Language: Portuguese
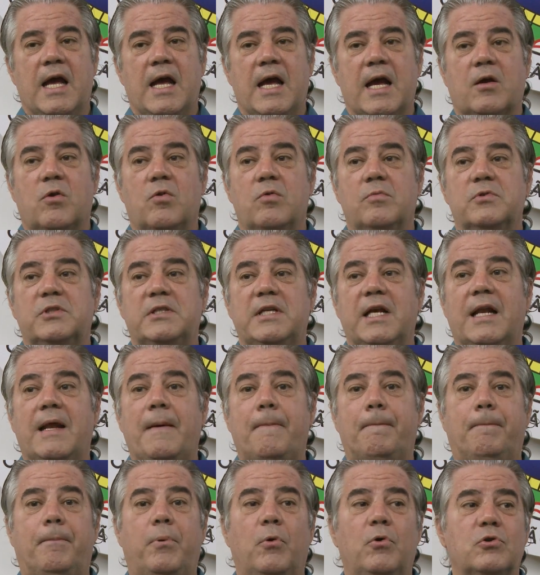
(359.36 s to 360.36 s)
é como se ela
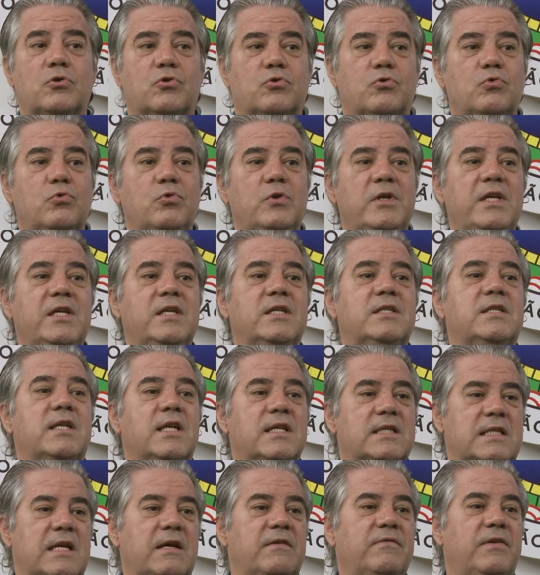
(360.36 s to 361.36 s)

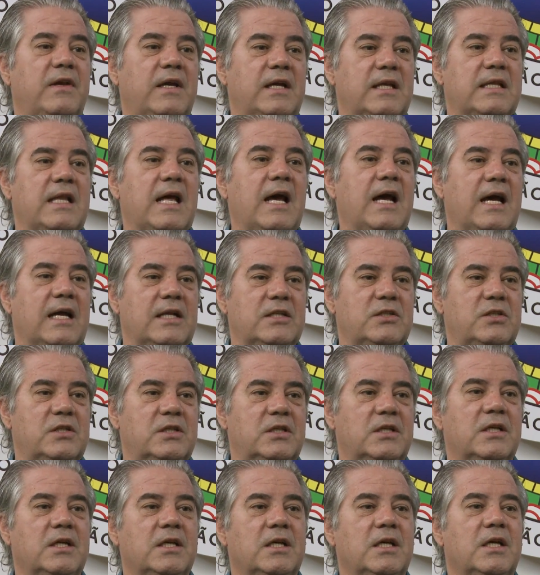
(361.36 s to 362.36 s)
possuísse essa
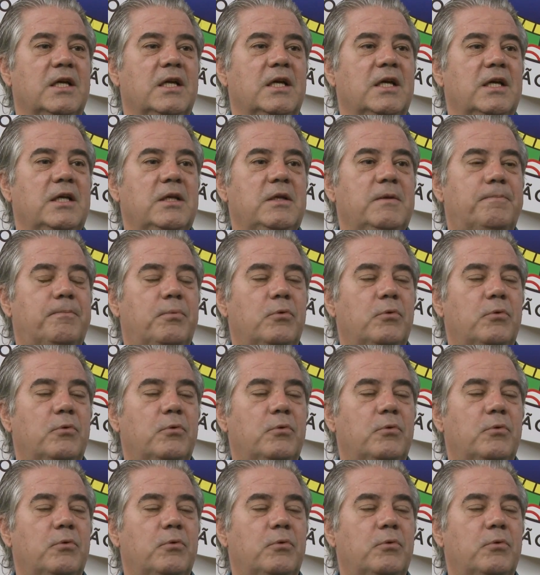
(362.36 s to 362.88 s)
verdade e,